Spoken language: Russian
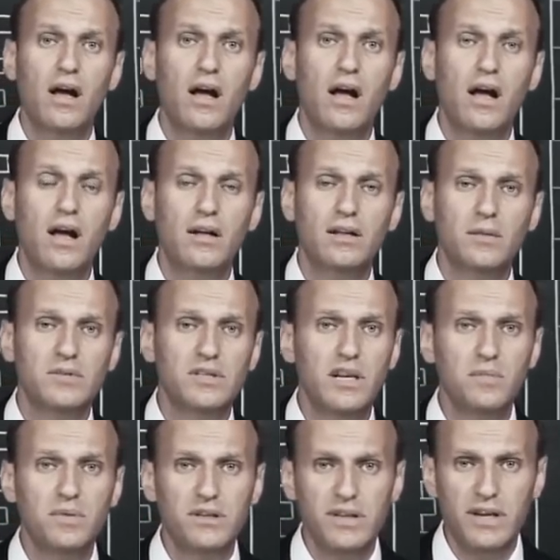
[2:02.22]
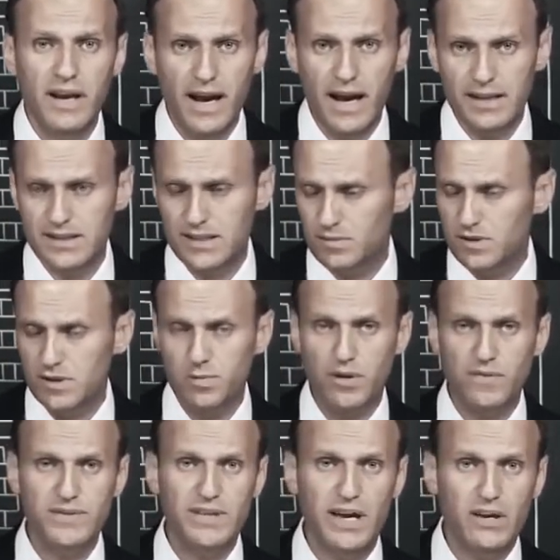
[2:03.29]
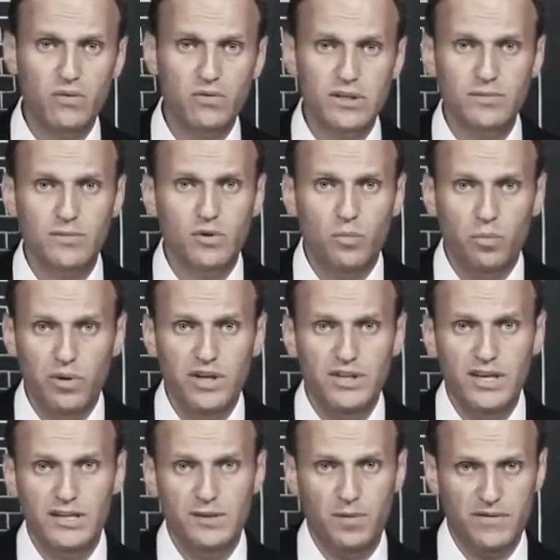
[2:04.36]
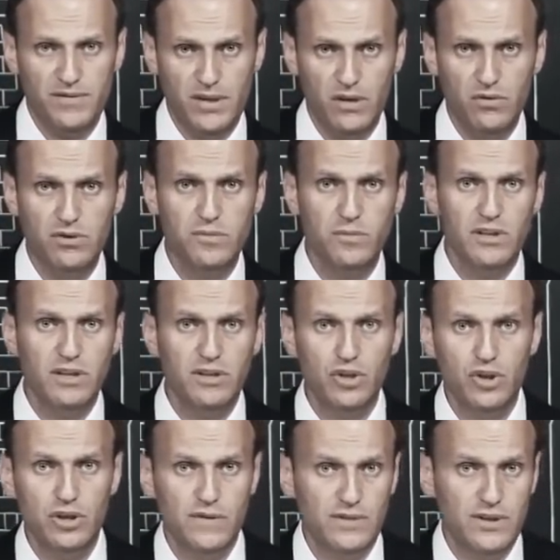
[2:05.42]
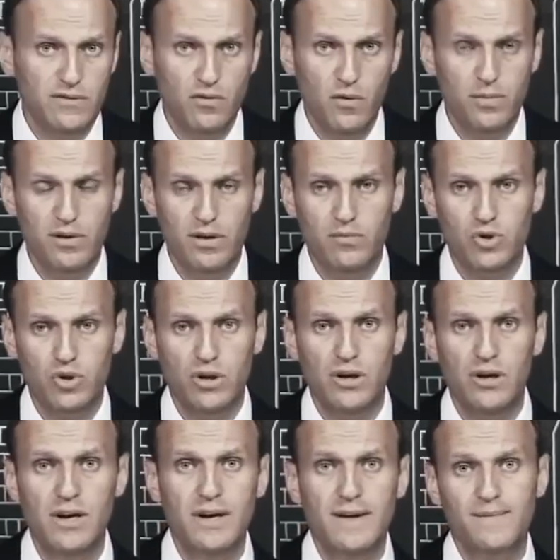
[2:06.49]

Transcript: а, там, с либертарианцами, с профсоюзами. Ну, по идее, с профсоюзами логичнее всего, потому что...